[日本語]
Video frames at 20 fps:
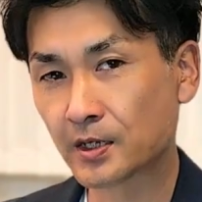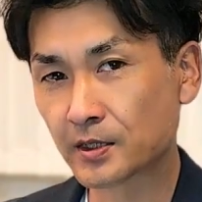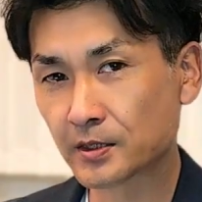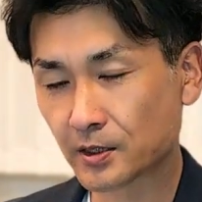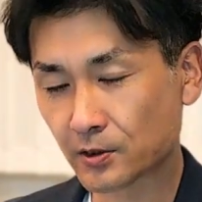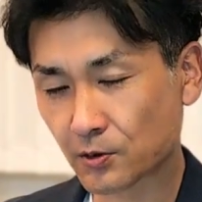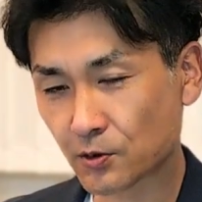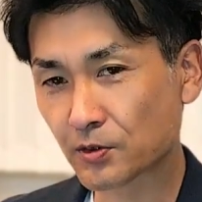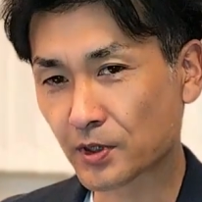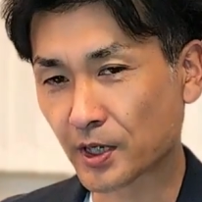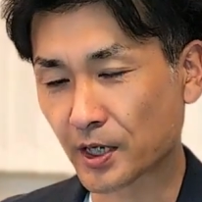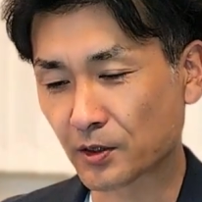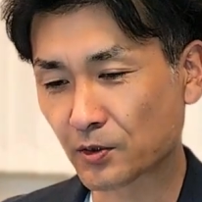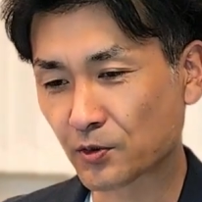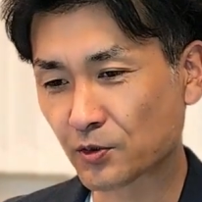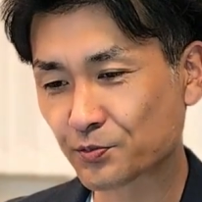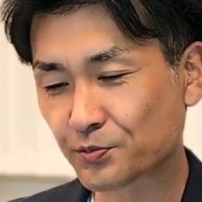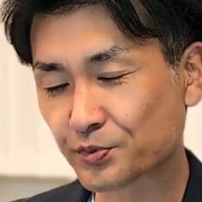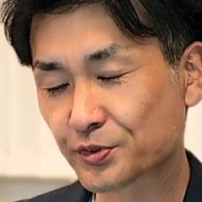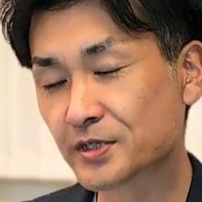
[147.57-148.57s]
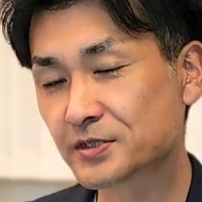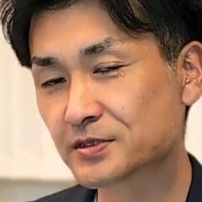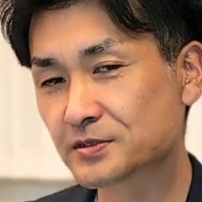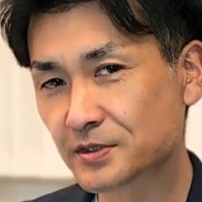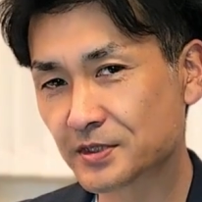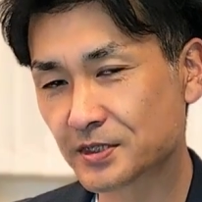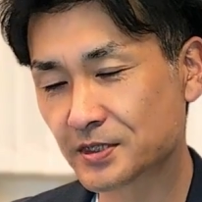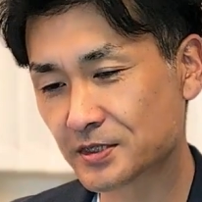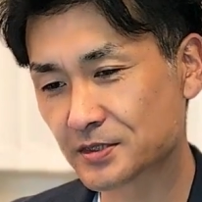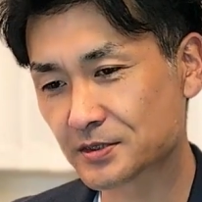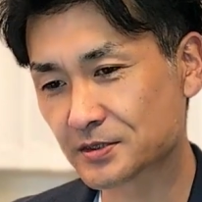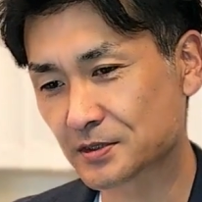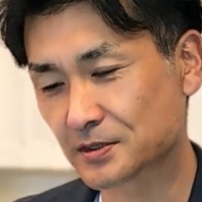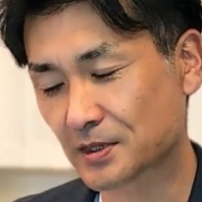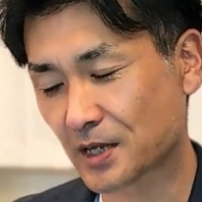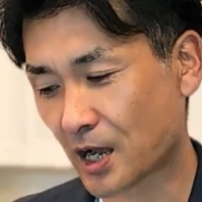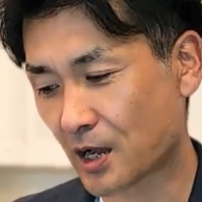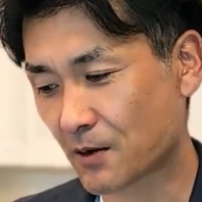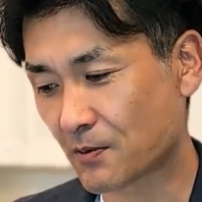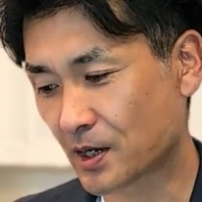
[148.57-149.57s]
で、今回この
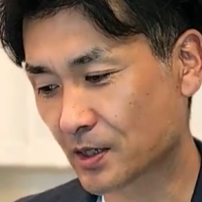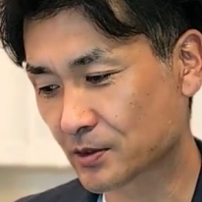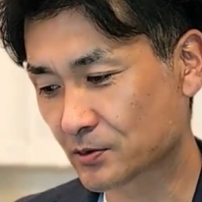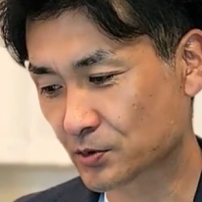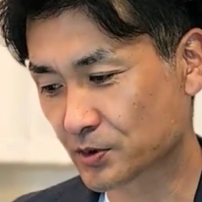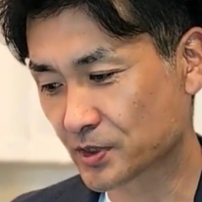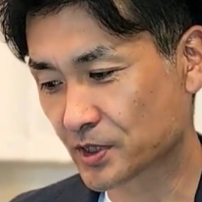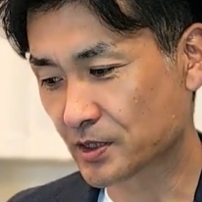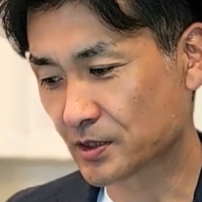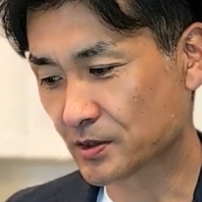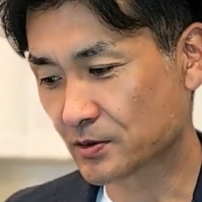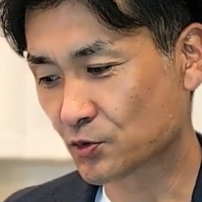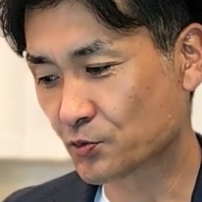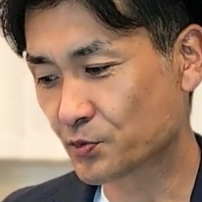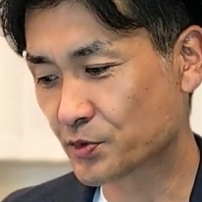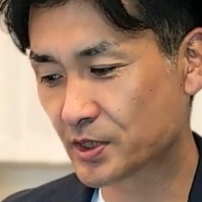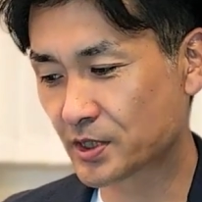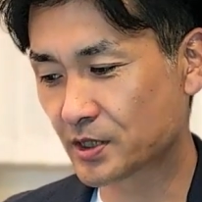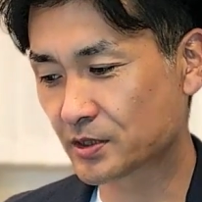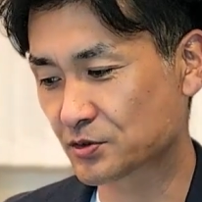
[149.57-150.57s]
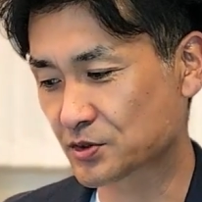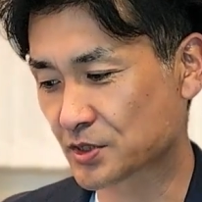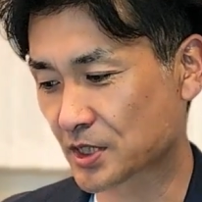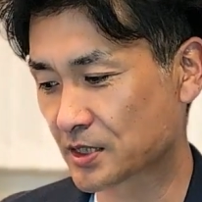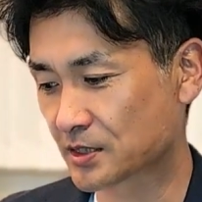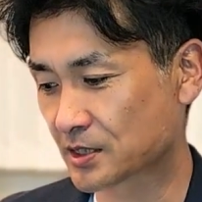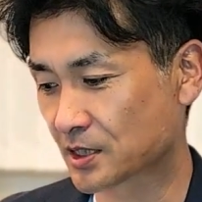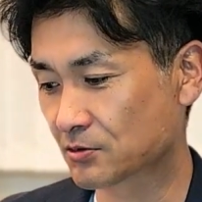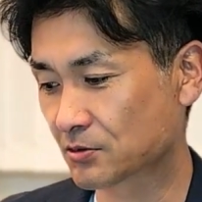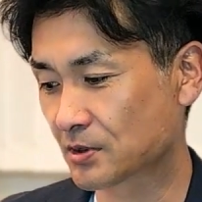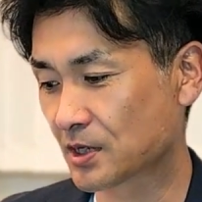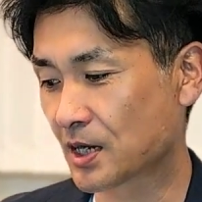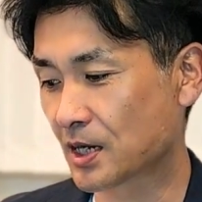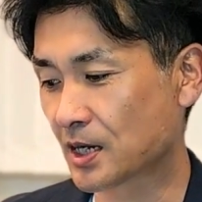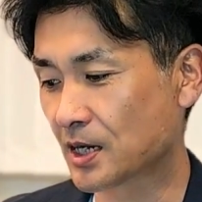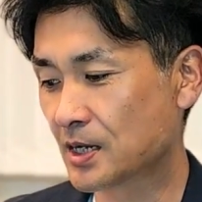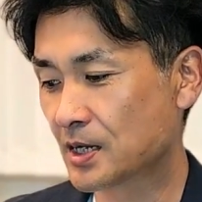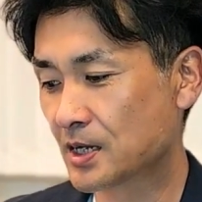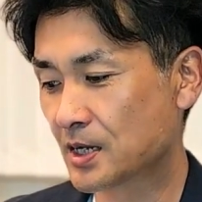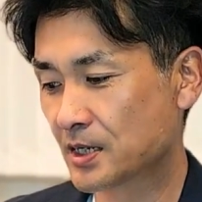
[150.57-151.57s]
プレスリリースアワードにノミネートされたの
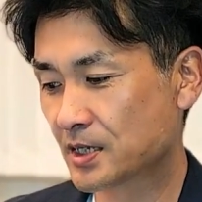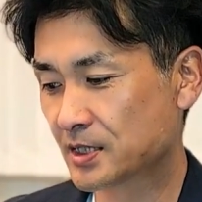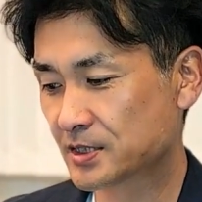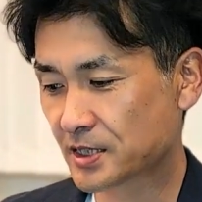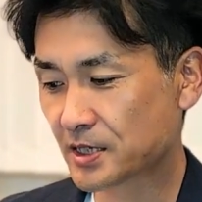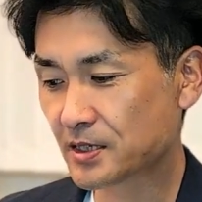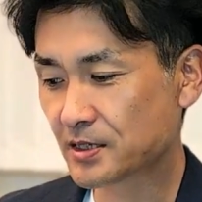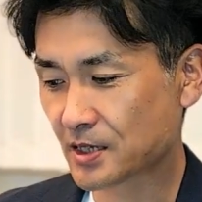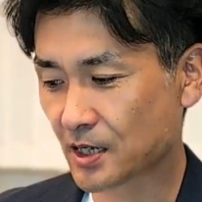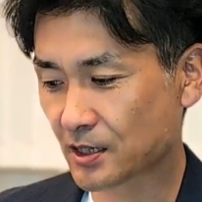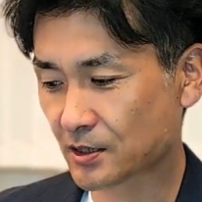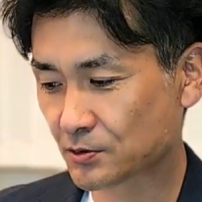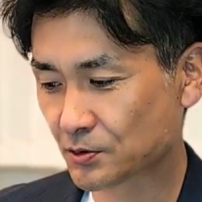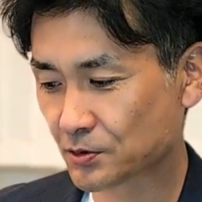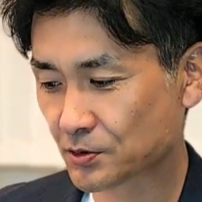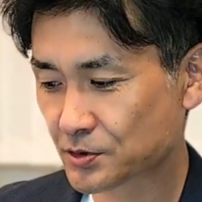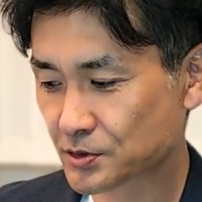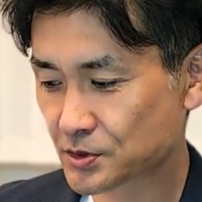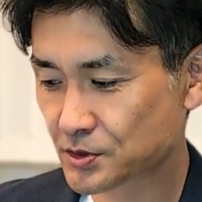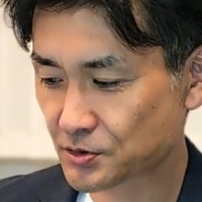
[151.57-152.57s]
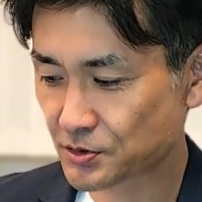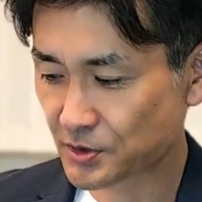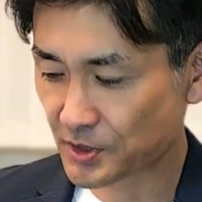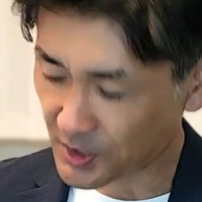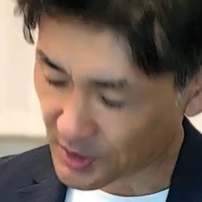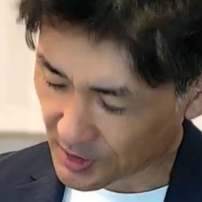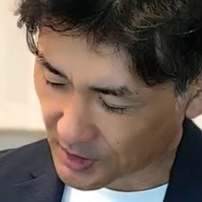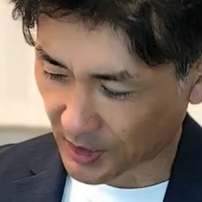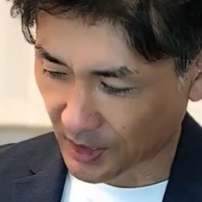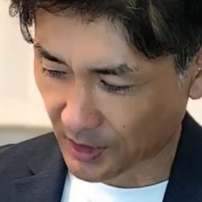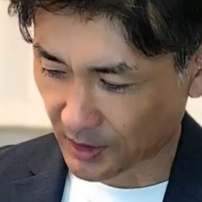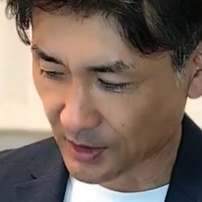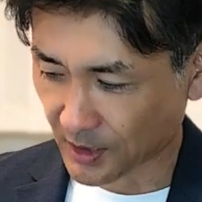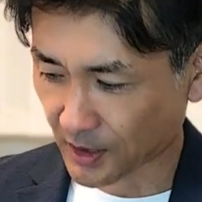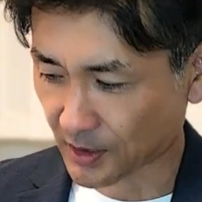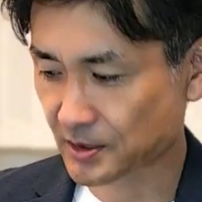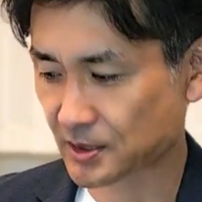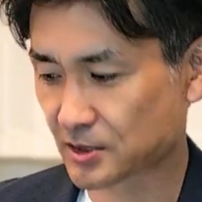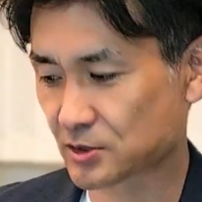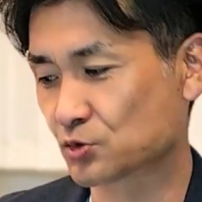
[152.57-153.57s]
がせんひゃくろくじゅういっけん
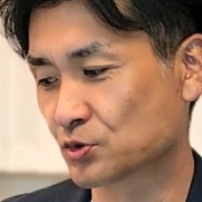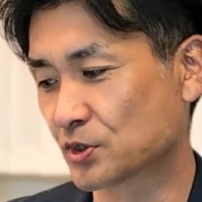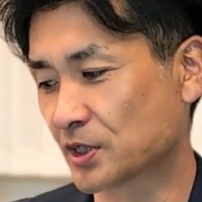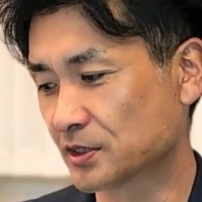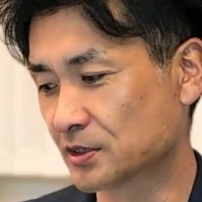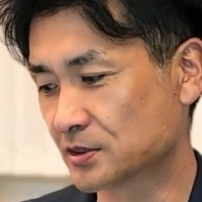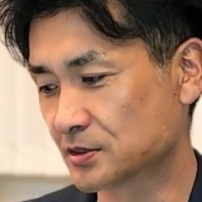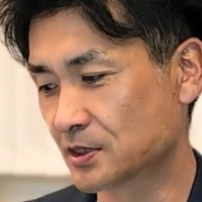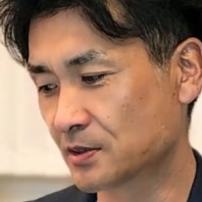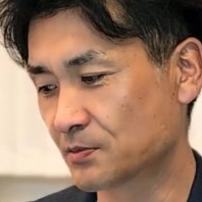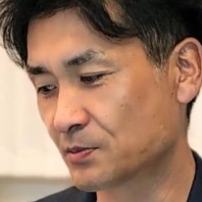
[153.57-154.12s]
だったそうなんですね。